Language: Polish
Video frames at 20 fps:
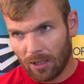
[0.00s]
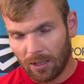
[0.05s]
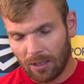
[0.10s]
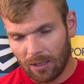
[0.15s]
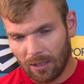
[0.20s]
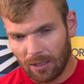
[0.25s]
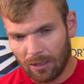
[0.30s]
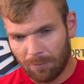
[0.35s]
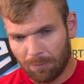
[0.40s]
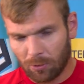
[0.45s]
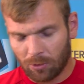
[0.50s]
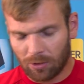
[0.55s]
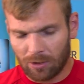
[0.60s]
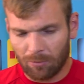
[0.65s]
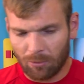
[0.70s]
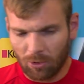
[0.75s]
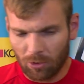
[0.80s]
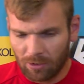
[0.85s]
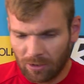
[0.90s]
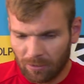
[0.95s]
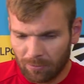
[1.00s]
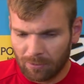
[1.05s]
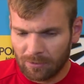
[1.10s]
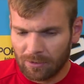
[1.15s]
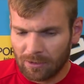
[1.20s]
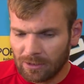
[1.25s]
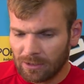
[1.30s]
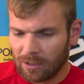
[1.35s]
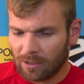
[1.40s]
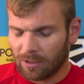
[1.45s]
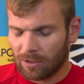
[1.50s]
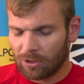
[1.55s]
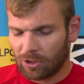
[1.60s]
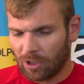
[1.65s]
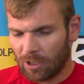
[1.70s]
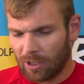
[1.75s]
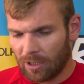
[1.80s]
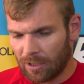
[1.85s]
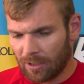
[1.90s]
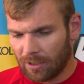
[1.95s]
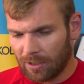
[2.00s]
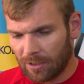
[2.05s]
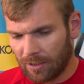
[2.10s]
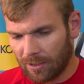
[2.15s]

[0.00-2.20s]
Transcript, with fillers: ale, ale pod tym kątem gry, grze,